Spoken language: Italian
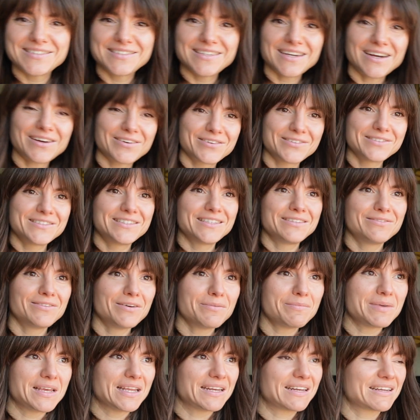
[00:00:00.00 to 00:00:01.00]
già così
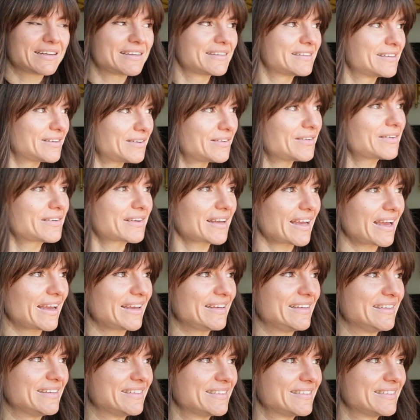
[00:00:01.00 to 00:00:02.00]
va bene ok